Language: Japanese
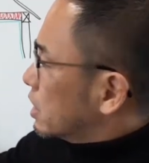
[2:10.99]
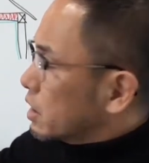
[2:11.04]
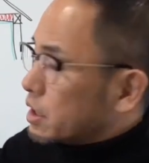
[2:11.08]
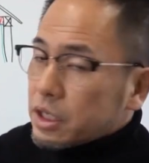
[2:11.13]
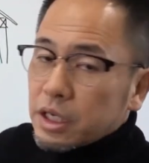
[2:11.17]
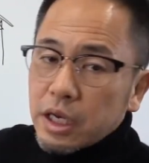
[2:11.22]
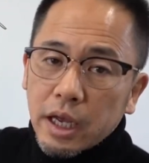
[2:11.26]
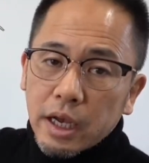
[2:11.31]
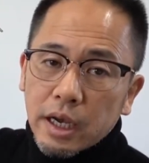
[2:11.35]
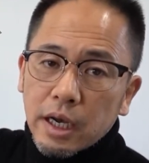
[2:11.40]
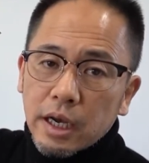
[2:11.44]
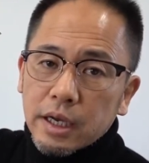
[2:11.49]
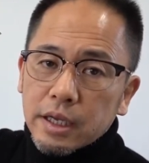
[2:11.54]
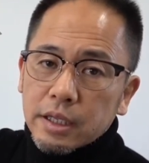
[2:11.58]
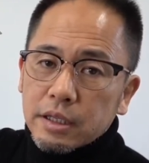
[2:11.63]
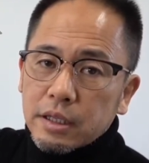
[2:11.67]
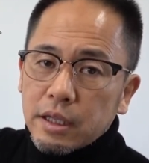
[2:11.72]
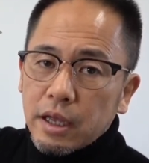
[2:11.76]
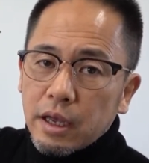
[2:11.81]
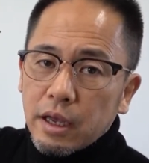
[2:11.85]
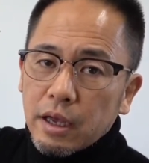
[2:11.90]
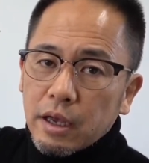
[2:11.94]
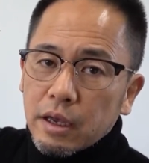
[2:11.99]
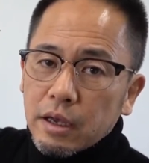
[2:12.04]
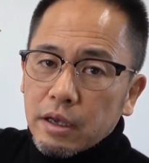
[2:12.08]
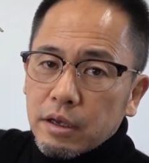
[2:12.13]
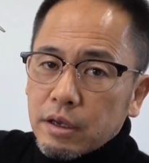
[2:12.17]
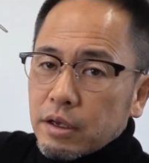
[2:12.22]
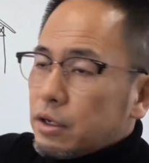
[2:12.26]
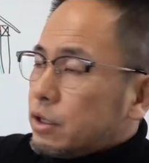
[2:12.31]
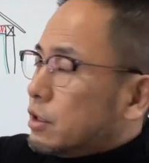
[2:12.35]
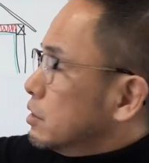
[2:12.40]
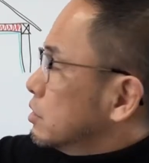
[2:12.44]
入れ替えて
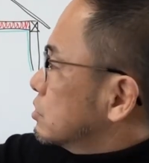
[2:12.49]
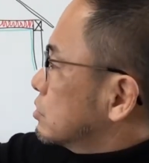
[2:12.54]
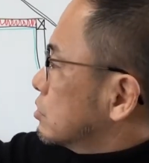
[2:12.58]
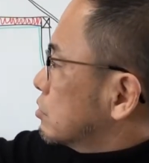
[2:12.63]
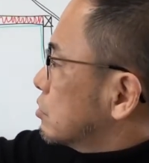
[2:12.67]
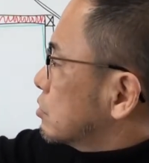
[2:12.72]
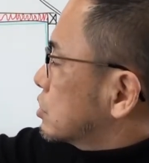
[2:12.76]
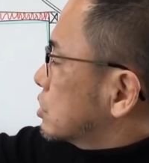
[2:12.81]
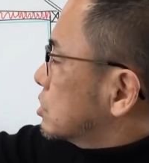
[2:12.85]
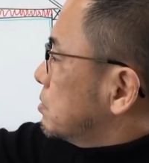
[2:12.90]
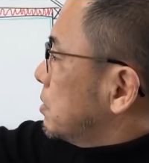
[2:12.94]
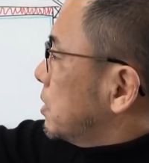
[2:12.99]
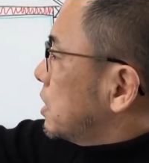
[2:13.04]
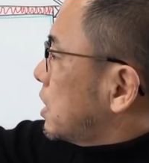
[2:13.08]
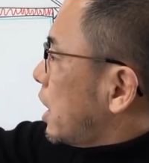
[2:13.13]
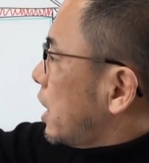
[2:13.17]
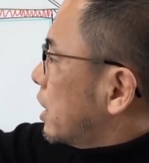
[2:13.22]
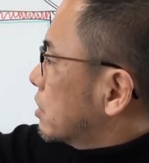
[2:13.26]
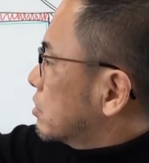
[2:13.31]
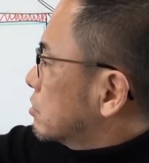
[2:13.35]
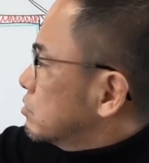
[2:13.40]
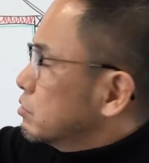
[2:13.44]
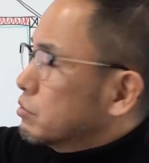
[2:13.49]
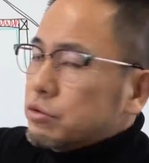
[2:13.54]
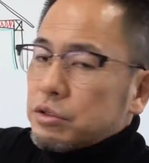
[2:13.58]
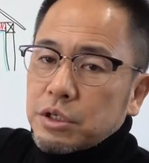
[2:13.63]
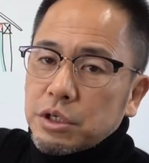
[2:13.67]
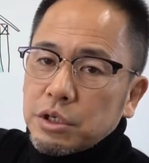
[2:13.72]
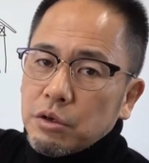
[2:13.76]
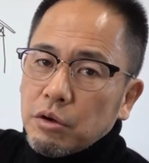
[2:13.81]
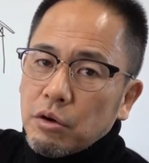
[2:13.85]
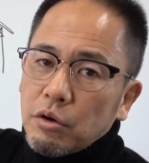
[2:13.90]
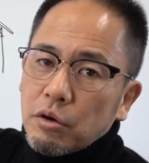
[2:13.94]
その冷たい空
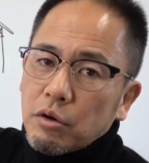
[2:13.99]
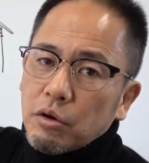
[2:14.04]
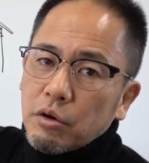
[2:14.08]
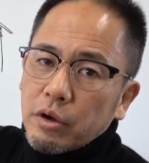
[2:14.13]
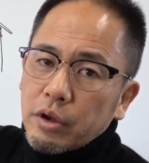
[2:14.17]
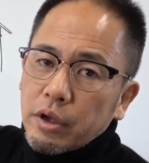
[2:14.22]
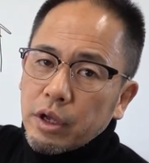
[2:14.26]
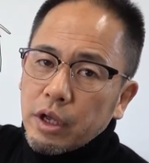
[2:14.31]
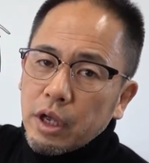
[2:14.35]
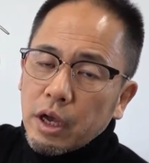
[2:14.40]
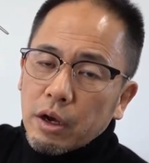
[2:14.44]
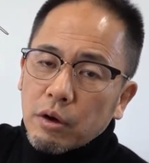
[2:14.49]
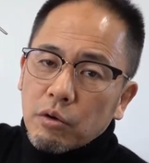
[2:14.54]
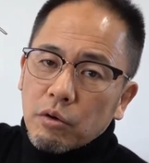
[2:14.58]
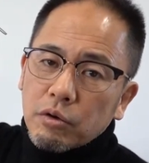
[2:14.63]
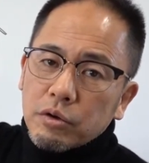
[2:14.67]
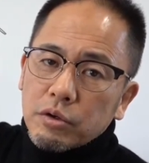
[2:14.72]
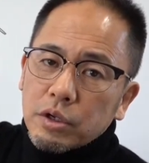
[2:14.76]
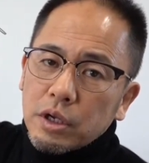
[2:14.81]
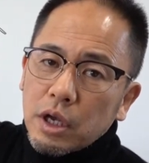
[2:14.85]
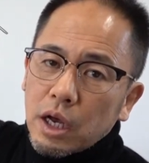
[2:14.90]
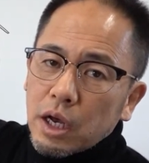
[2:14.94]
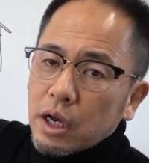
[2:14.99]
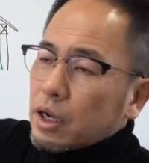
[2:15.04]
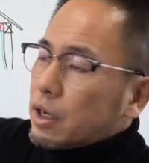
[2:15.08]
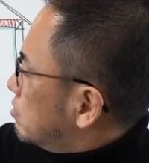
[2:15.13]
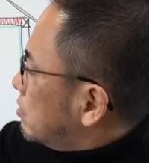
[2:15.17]
気をエアコンや、